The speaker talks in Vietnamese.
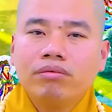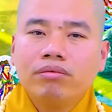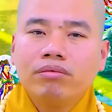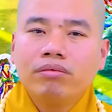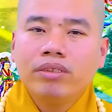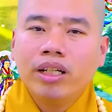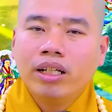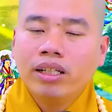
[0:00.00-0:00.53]

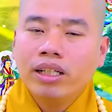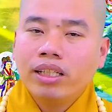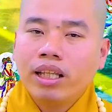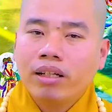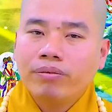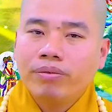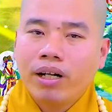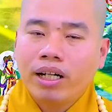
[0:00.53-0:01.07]
Những cái
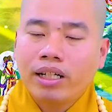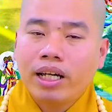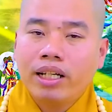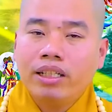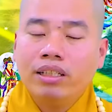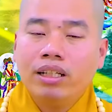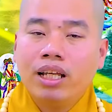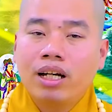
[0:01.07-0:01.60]
thành phần
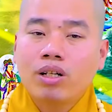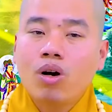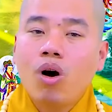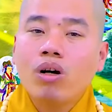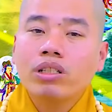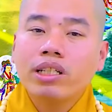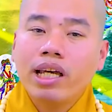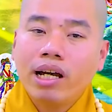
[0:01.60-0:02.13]
này là
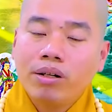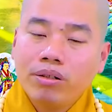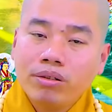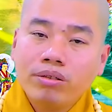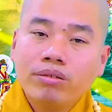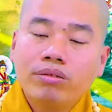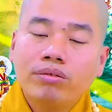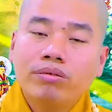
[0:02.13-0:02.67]
con cháu
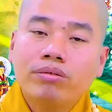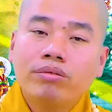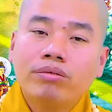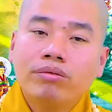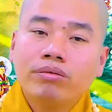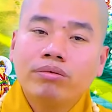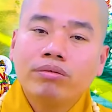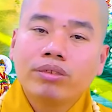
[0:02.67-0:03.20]

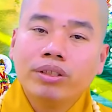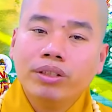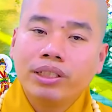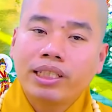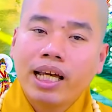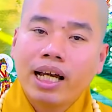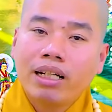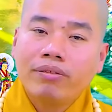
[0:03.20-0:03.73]
Người
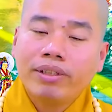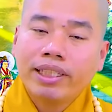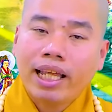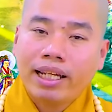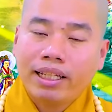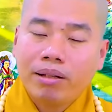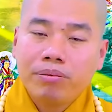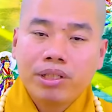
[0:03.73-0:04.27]
thân phải
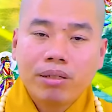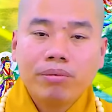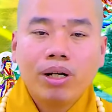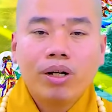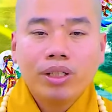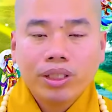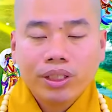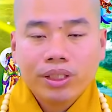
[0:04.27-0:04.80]
thành tâm sám
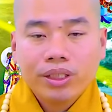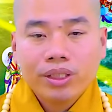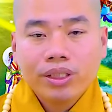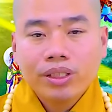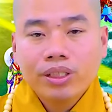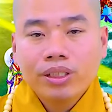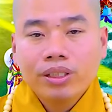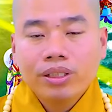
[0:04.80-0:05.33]
hối
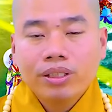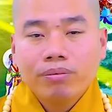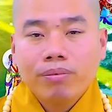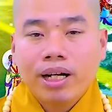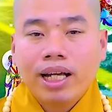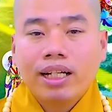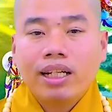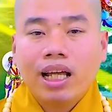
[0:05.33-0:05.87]

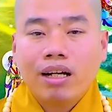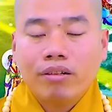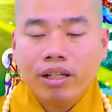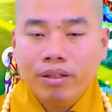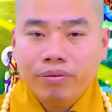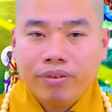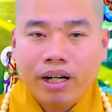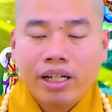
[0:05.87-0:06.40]
Bằng cách nào
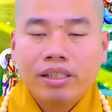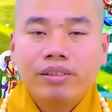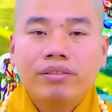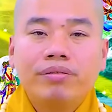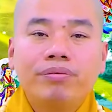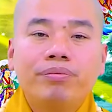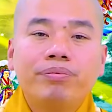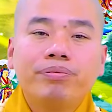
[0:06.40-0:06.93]
niệm Phật
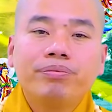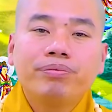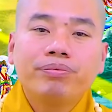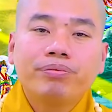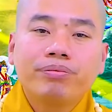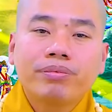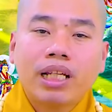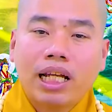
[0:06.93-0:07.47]

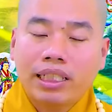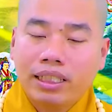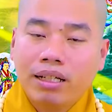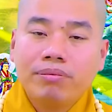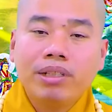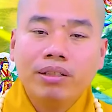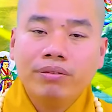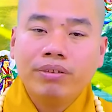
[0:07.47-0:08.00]
Thành
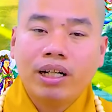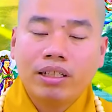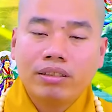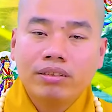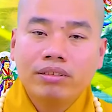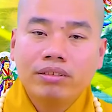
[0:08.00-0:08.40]
tâm niệm Phật